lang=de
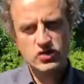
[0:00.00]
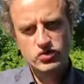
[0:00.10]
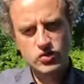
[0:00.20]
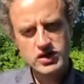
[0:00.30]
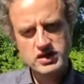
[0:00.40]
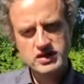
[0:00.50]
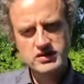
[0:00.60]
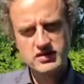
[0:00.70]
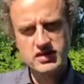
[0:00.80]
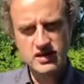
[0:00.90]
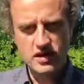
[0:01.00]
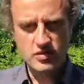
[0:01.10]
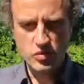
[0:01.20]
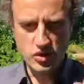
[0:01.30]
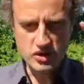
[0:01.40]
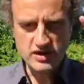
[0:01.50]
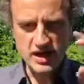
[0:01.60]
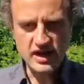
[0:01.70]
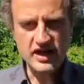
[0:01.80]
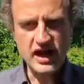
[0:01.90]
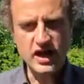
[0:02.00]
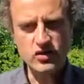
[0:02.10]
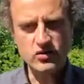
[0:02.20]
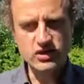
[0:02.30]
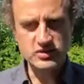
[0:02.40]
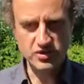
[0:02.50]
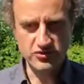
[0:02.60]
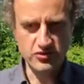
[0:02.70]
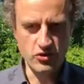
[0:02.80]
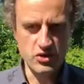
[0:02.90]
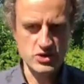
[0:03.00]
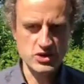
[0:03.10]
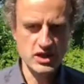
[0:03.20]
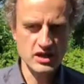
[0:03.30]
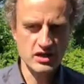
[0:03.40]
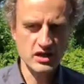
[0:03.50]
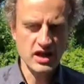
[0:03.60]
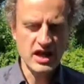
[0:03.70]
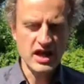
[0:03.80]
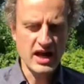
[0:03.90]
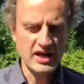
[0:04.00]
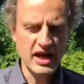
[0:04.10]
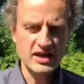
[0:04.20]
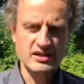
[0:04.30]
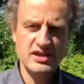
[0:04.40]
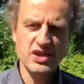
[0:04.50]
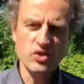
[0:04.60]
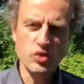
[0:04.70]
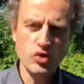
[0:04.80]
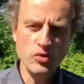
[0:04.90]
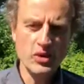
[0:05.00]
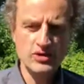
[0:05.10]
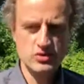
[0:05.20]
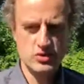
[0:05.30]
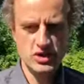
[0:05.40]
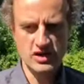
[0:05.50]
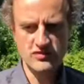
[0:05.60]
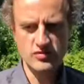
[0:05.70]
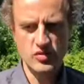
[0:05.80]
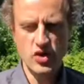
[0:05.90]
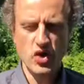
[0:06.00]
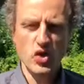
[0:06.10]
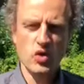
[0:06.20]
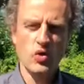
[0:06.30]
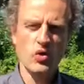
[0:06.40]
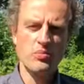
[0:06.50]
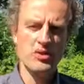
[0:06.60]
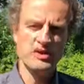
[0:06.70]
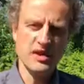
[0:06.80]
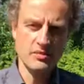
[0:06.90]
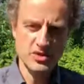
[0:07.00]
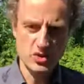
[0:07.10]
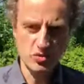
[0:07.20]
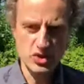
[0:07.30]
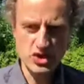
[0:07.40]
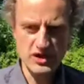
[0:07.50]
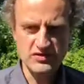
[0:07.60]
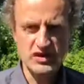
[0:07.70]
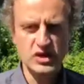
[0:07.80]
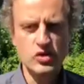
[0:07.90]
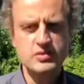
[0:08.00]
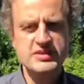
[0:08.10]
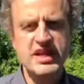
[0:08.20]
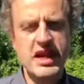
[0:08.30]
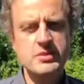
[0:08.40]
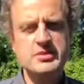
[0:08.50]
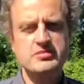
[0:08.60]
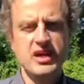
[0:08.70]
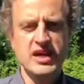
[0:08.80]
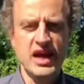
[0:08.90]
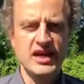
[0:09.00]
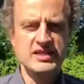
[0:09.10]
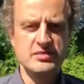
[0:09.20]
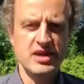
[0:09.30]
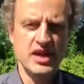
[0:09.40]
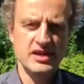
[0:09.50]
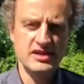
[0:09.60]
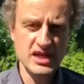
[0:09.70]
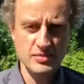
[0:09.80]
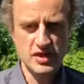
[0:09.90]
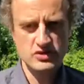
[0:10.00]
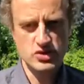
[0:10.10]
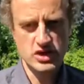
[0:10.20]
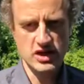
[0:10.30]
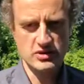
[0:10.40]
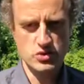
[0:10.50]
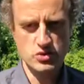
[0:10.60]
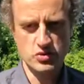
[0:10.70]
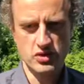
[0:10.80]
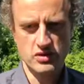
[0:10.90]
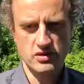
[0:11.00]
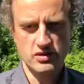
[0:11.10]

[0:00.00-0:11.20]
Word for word: durch die mögliche Erkrankung, die ich mir vorstelle, eine Art Gegenüber zu schaffen, um mich damit zu beschäftigen, um selbst meine Einsamkeit nicht mehr so stark zu spüren.